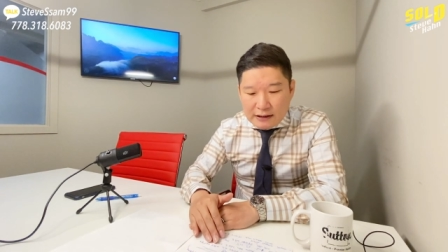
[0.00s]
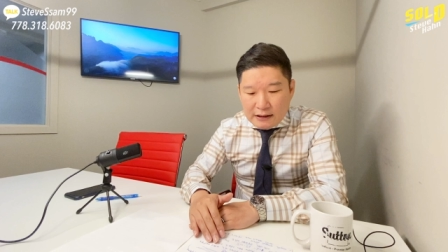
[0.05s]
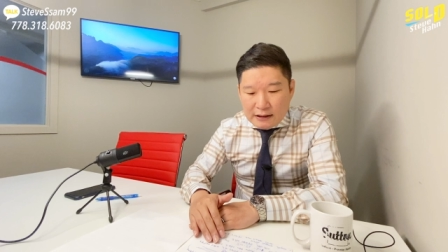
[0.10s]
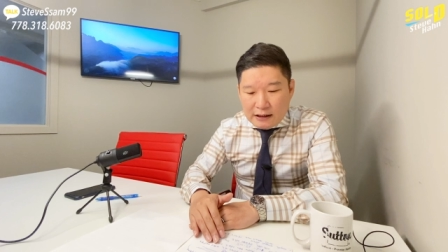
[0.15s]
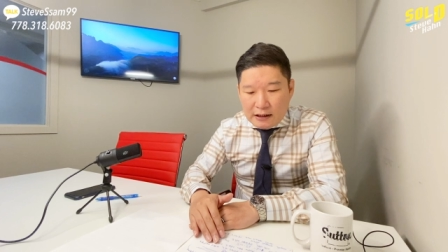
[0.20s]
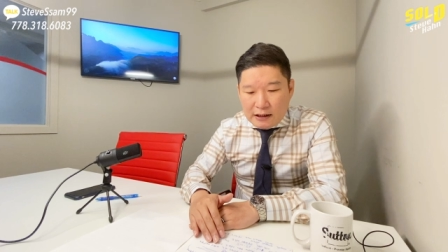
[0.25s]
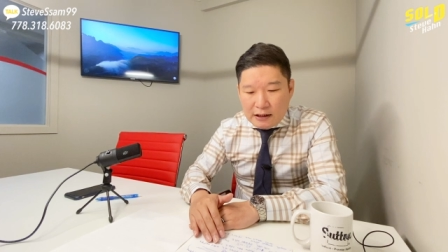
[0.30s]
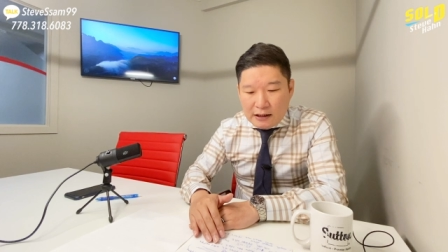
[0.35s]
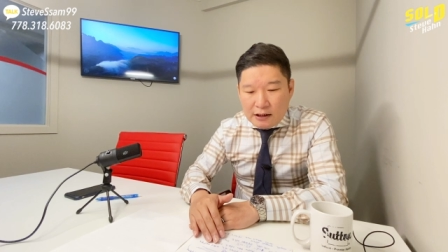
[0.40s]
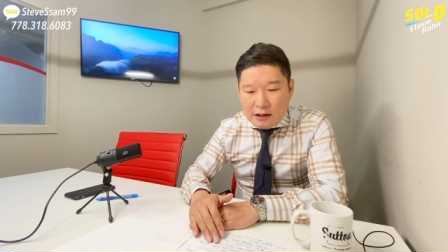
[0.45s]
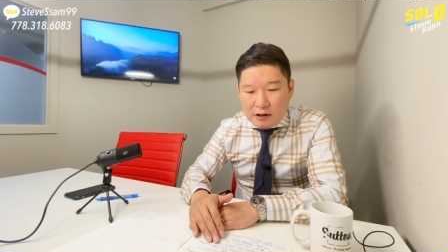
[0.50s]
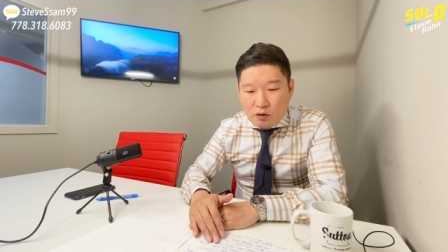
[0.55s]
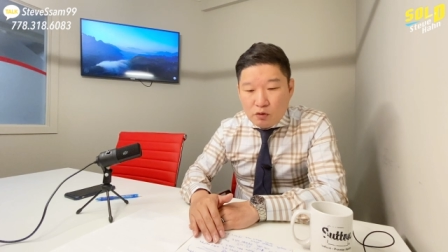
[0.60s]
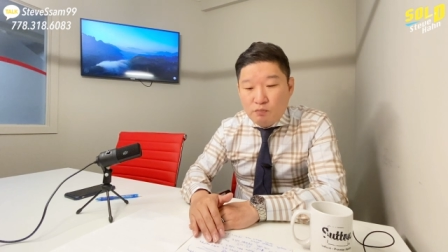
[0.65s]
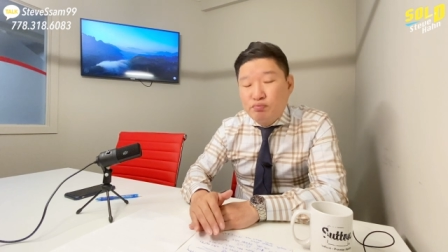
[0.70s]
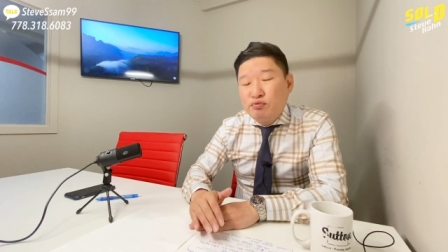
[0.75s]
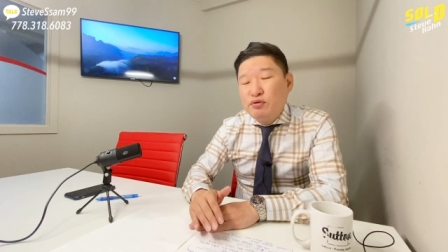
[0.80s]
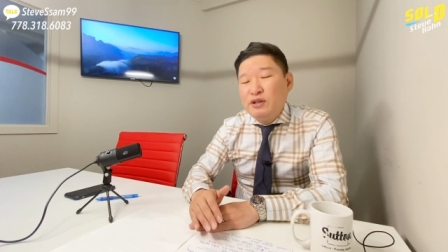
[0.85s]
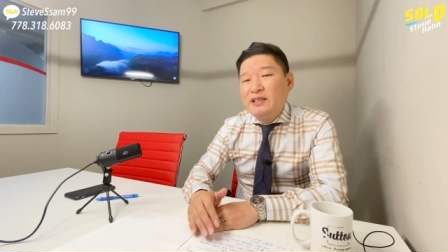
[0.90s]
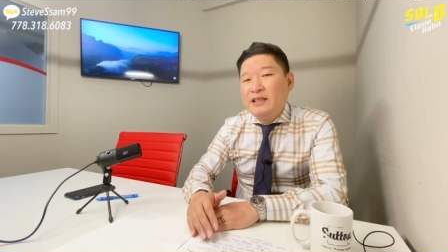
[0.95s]
아, 또
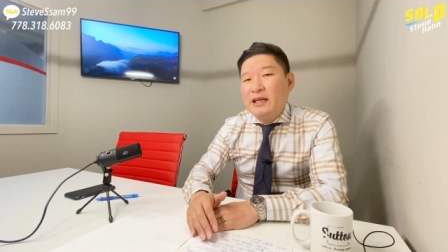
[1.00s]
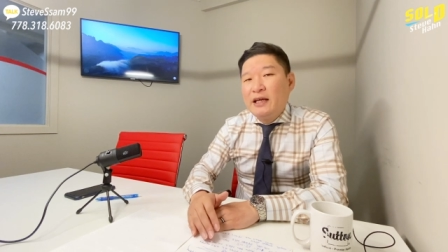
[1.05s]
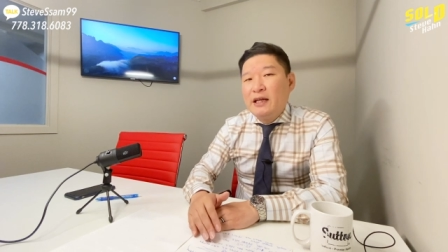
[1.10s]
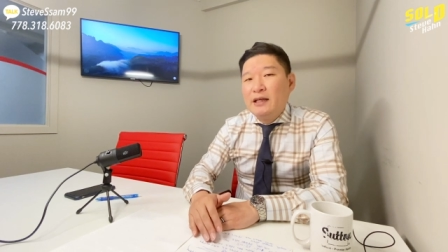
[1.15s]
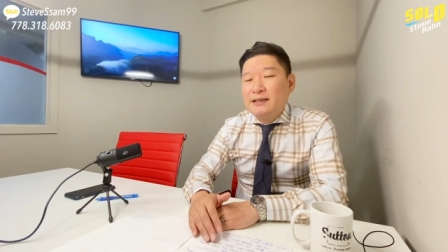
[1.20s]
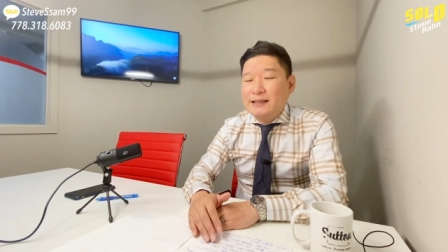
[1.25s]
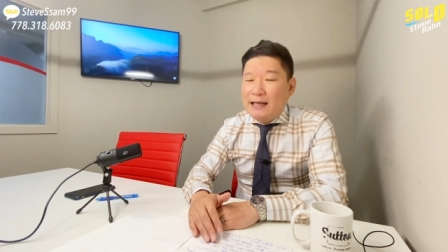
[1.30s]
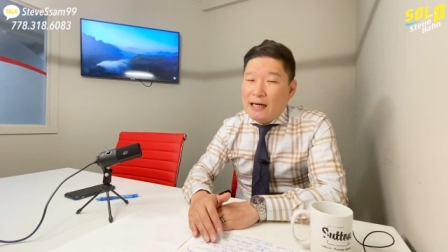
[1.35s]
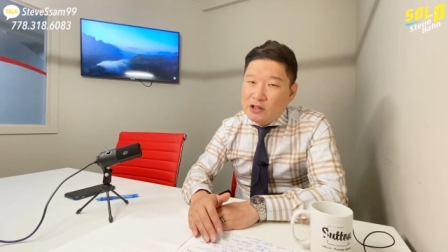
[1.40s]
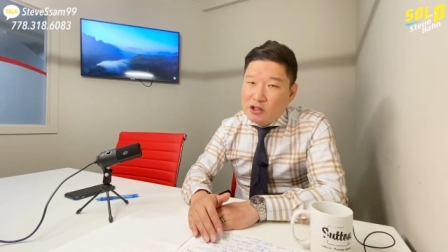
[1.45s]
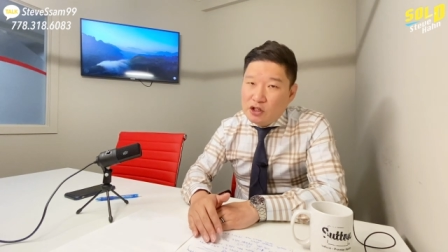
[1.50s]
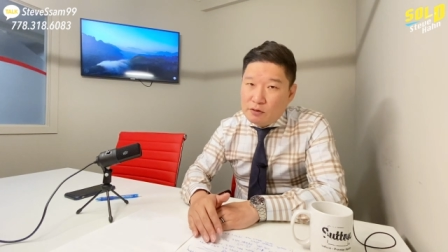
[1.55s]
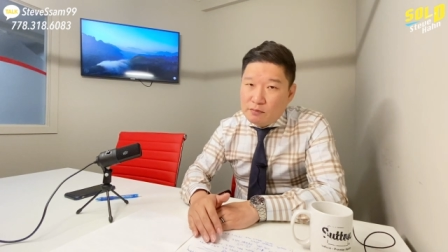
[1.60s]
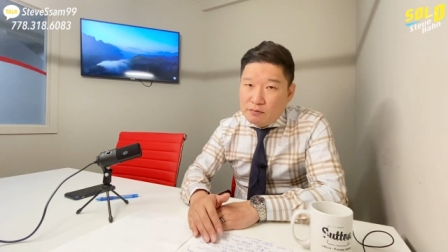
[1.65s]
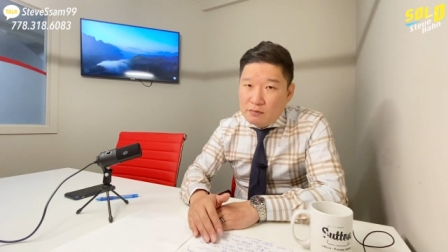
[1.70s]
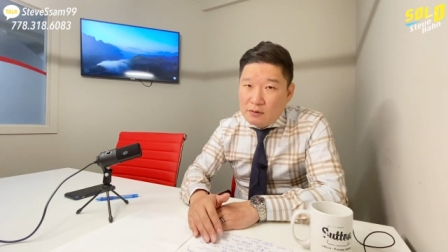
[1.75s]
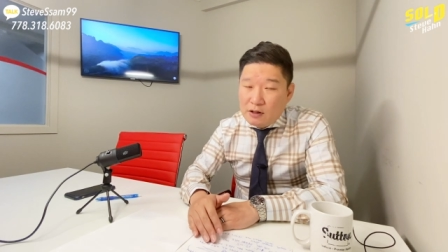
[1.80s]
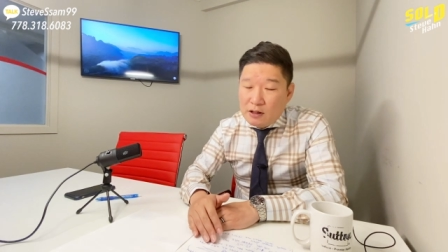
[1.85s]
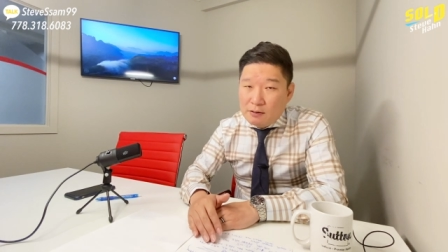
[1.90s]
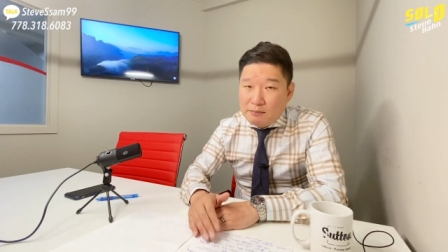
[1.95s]
프리세일의 장점
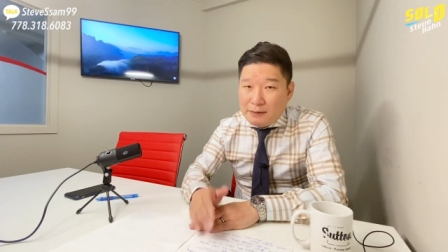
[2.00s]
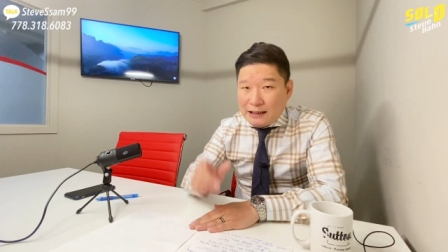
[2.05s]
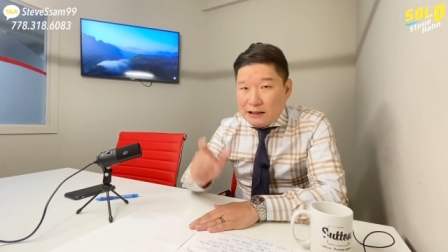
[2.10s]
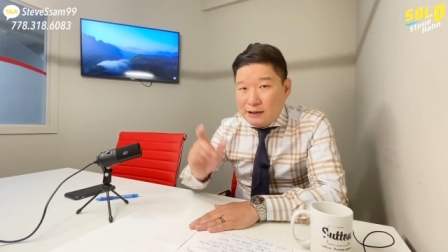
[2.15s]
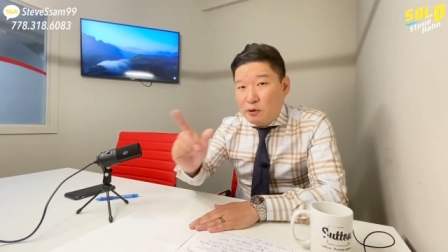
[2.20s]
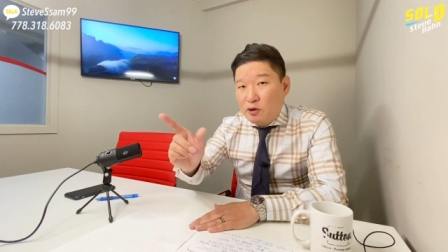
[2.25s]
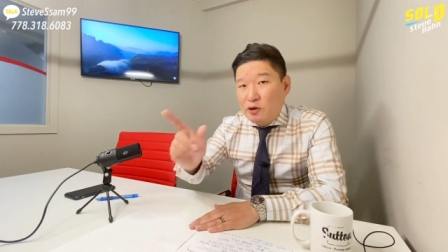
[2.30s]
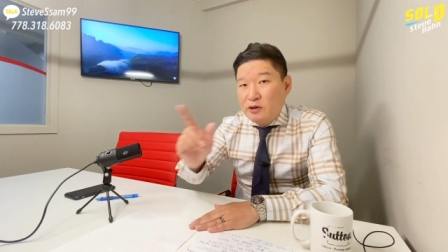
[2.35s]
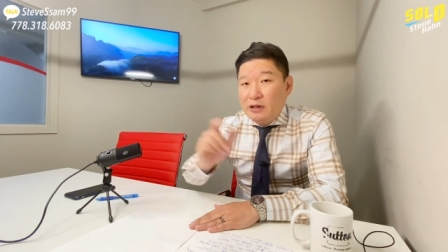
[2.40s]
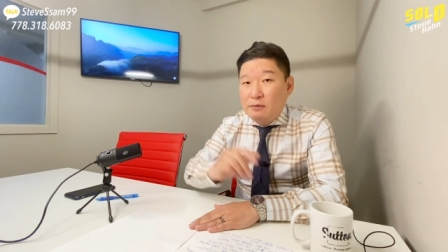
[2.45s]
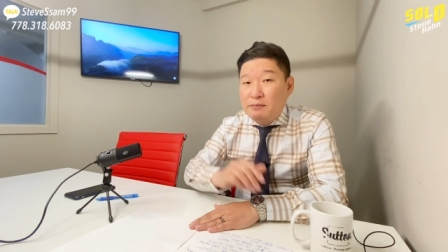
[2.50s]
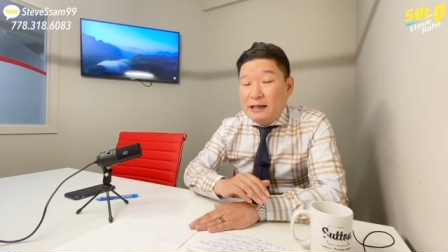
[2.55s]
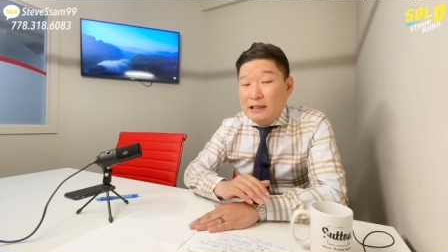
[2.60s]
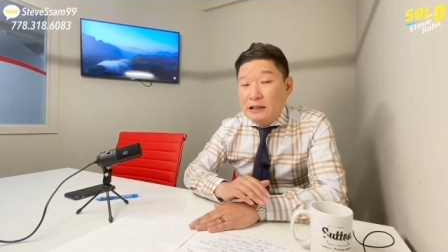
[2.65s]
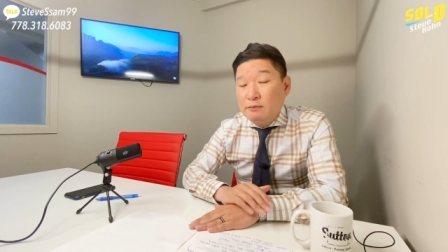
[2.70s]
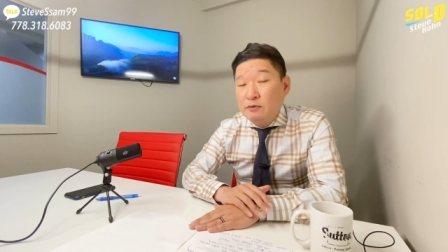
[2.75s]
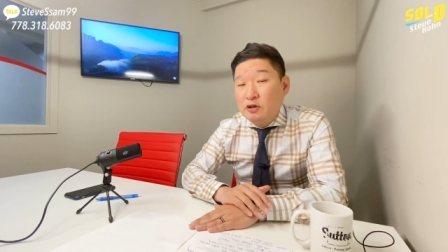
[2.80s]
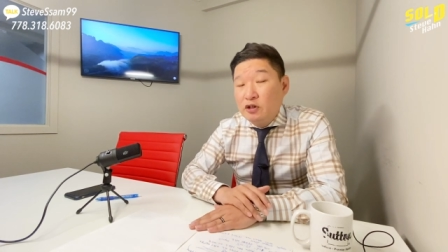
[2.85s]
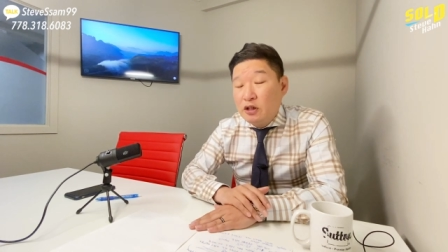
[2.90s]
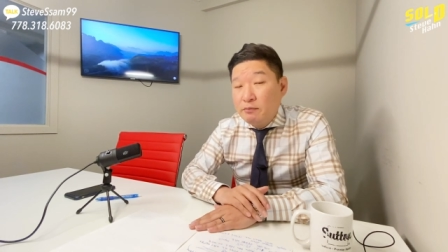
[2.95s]
마지막으로 제가
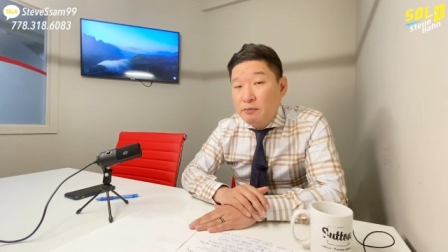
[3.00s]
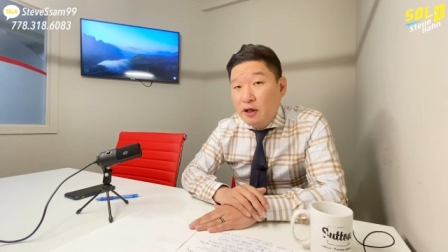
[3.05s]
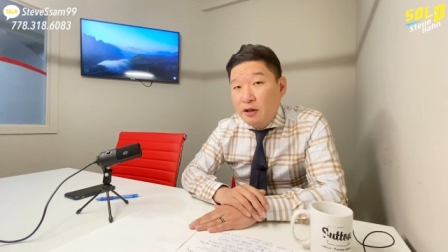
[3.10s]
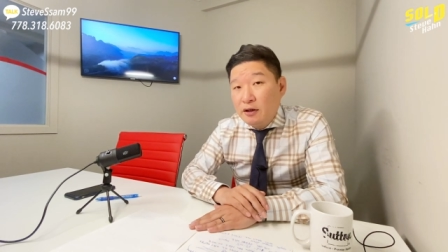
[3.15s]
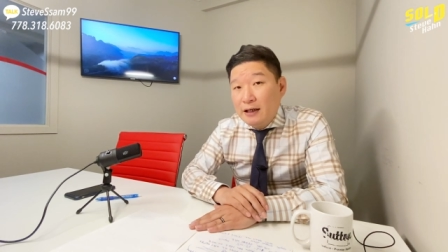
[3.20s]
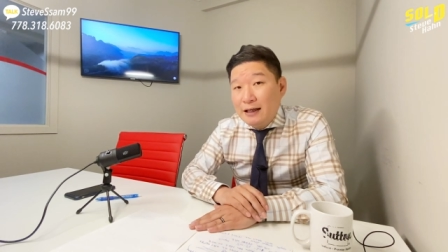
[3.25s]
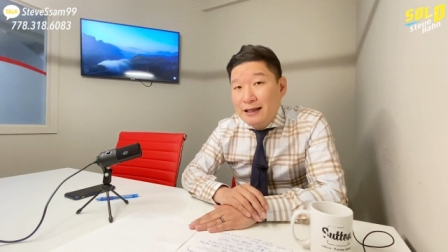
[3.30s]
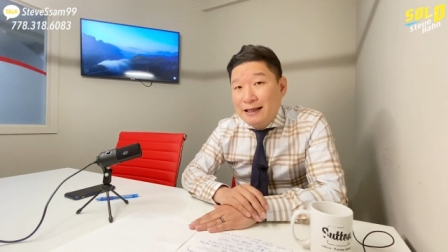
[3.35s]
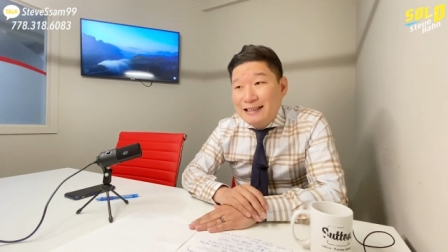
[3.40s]
말씀드리면